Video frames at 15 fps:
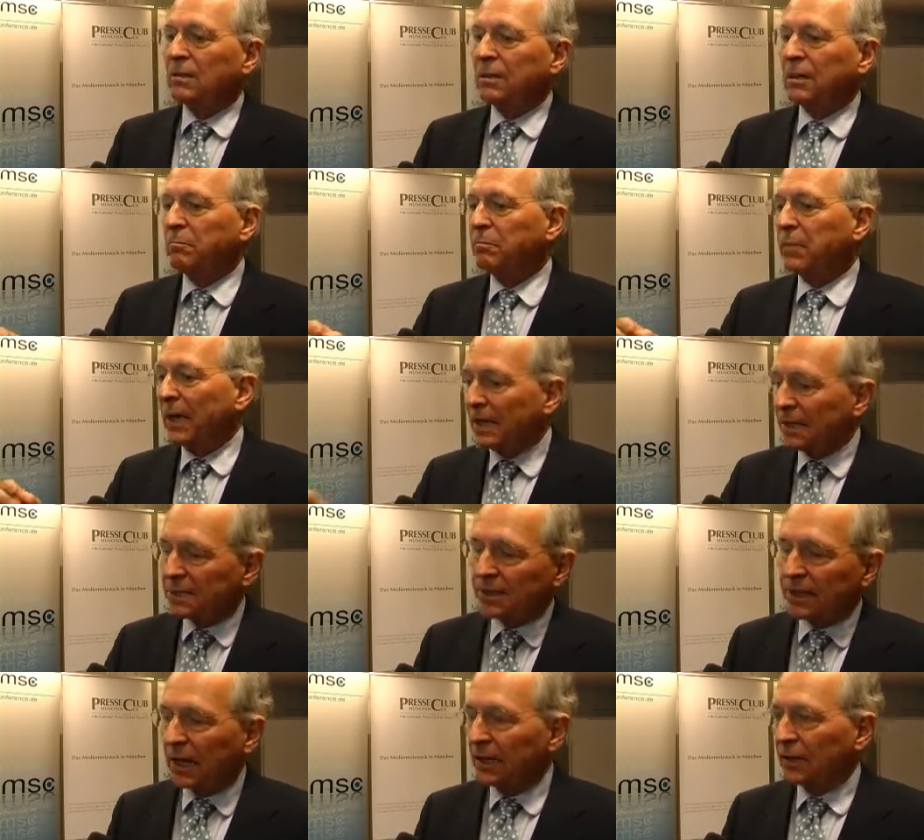den
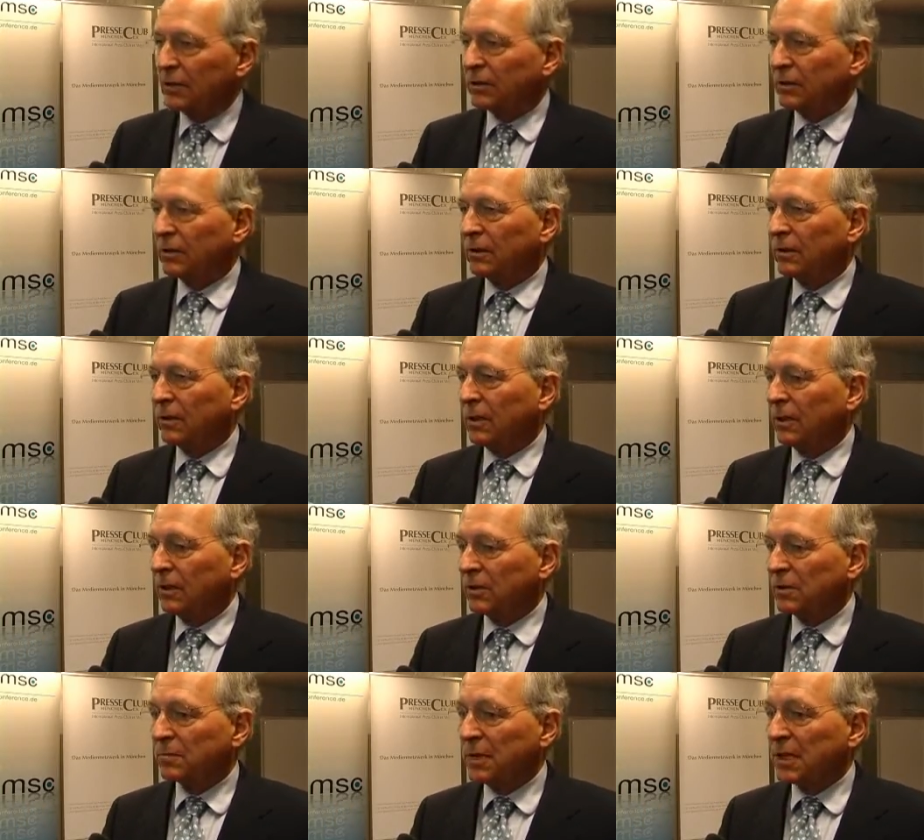pakistanischen
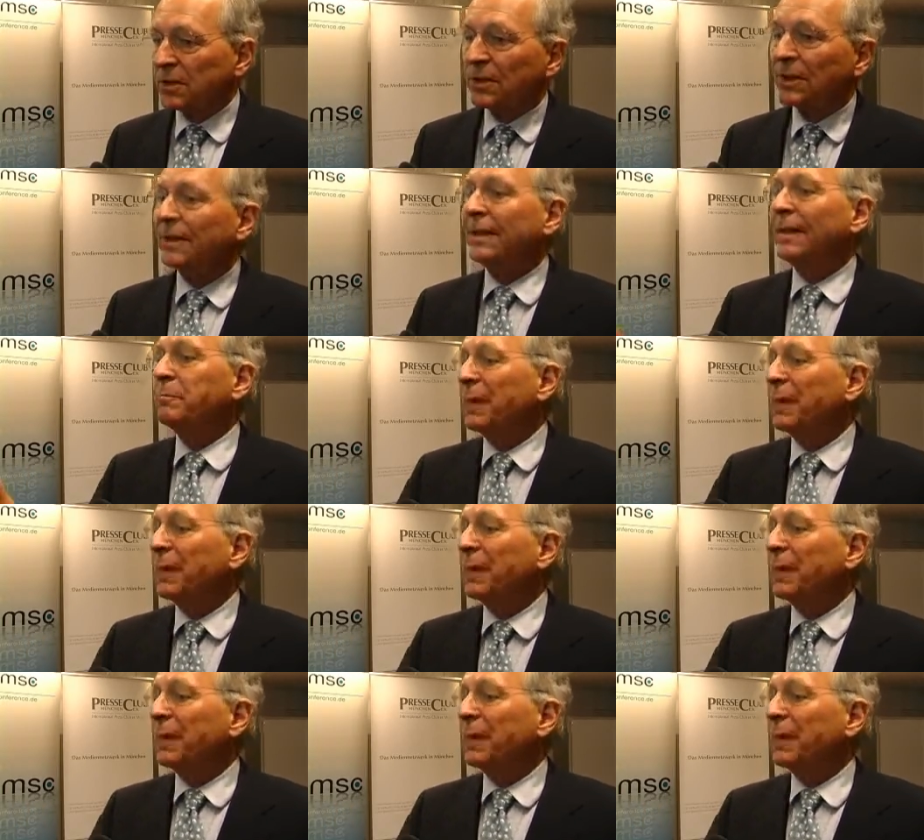Außenminister, den